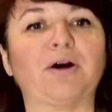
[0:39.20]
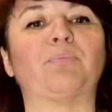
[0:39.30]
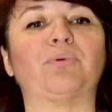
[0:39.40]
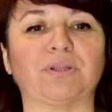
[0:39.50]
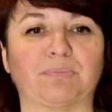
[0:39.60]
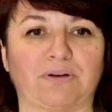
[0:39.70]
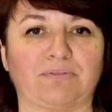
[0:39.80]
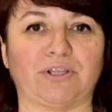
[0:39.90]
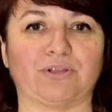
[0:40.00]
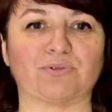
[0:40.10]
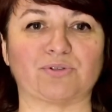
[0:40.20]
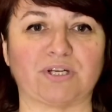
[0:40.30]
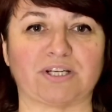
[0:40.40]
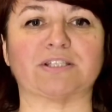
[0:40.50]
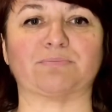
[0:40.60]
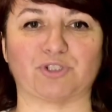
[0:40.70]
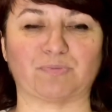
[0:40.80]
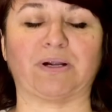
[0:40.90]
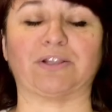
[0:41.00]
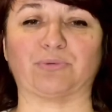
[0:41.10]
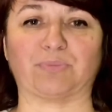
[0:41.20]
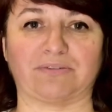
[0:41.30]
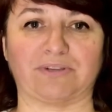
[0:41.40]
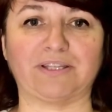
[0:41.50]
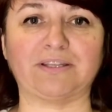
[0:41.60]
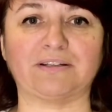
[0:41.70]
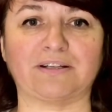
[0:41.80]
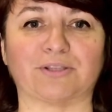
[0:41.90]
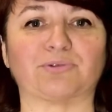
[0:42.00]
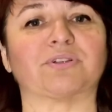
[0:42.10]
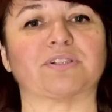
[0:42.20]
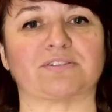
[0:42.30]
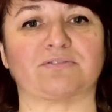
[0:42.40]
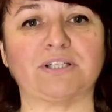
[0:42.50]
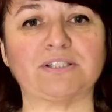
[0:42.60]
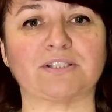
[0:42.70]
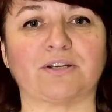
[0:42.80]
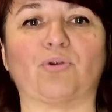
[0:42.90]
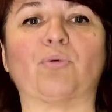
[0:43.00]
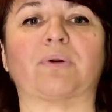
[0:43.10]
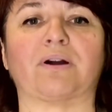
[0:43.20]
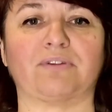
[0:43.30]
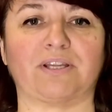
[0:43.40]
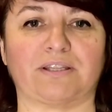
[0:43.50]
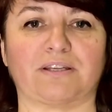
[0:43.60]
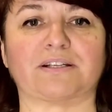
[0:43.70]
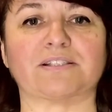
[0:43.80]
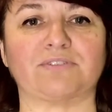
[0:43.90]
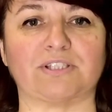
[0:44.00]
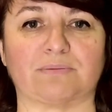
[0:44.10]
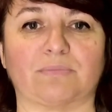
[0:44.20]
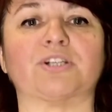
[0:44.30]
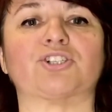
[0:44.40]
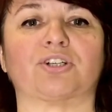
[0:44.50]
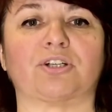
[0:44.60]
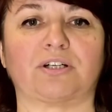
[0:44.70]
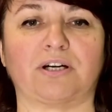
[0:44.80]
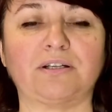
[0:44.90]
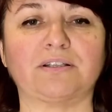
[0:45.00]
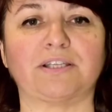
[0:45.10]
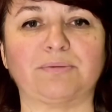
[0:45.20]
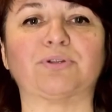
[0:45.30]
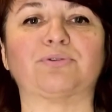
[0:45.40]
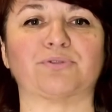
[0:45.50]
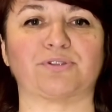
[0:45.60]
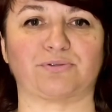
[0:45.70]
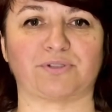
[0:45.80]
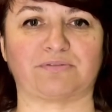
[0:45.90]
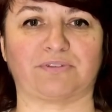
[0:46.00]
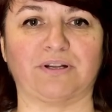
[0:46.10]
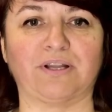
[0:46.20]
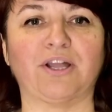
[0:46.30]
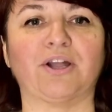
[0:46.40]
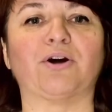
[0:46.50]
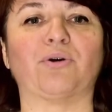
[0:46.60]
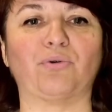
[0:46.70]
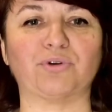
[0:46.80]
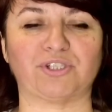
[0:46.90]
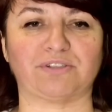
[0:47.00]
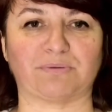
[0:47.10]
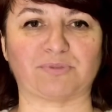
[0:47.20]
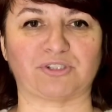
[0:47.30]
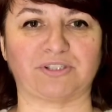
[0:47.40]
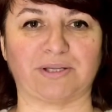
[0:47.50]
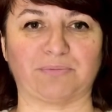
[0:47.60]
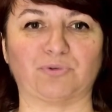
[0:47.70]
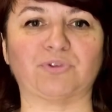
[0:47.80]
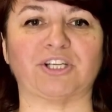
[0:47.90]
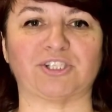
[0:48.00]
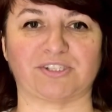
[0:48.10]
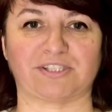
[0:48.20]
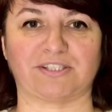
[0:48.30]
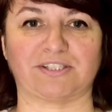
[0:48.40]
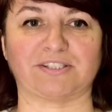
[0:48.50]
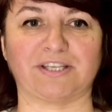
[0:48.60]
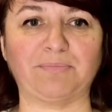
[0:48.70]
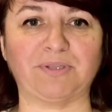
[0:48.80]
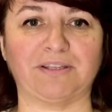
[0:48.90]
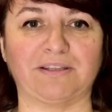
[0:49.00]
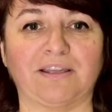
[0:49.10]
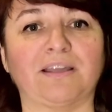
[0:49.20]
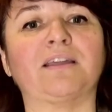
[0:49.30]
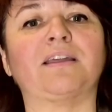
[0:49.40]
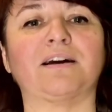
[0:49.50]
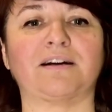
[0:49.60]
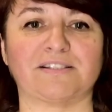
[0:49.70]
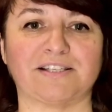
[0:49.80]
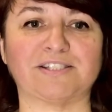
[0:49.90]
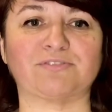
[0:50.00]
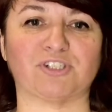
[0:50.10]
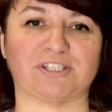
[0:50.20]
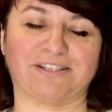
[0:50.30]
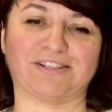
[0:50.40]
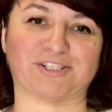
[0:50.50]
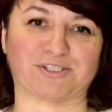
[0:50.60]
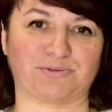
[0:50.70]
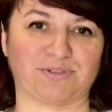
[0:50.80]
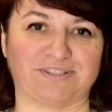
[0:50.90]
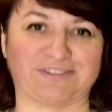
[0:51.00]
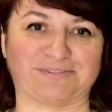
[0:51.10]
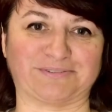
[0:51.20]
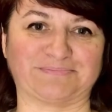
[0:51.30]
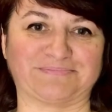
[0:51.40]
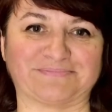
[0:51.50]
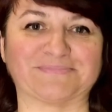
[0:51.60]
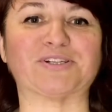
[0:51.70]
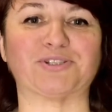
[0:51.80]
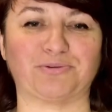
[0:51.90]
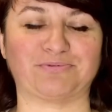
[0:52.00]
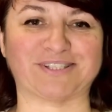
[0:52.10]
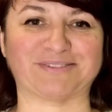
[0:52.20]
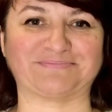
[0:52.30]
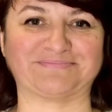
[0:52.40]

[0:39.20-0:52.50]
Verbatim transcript: по направлению государственное муниципальное управление, которое называется «Управление развитием ЖКХ и благоустройства». Очень вам желаем удачно сдать экзамены и оказаться в числе наших студентов. Ждем вас!